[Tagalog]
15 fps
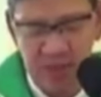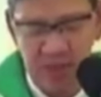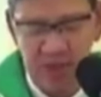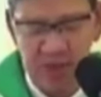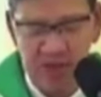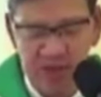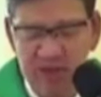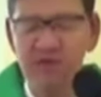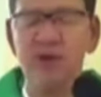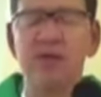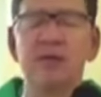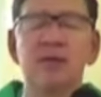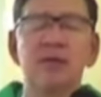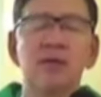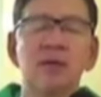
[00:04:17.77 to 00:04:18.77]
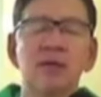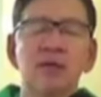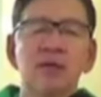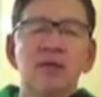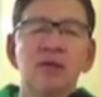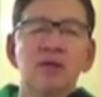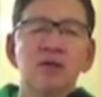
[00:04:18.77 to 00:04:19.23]
would even
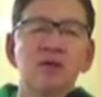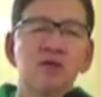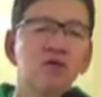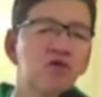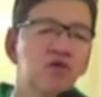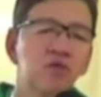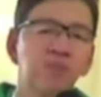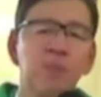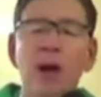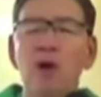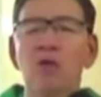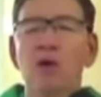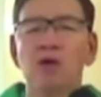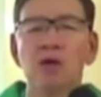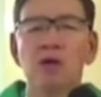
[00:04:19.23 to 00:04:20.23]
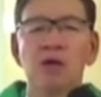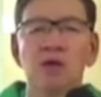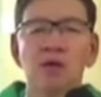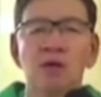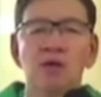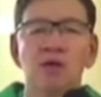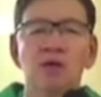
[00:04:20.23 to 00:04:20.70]
use power
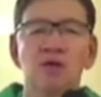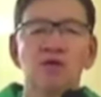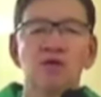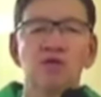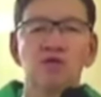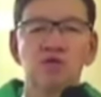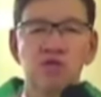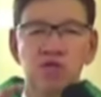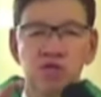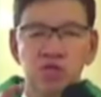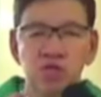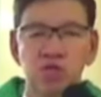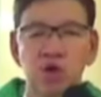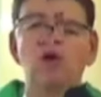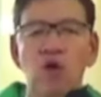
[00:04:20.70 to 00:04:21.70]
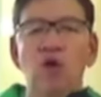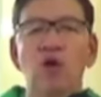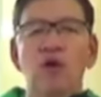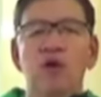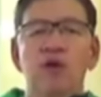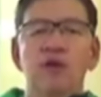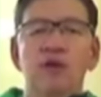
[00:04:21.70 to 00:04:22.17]
to
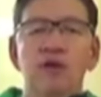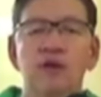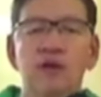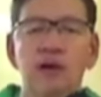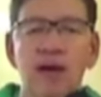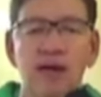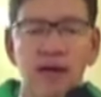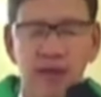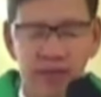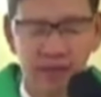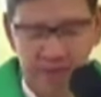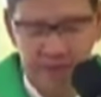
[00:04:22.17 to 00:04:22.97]
destroy another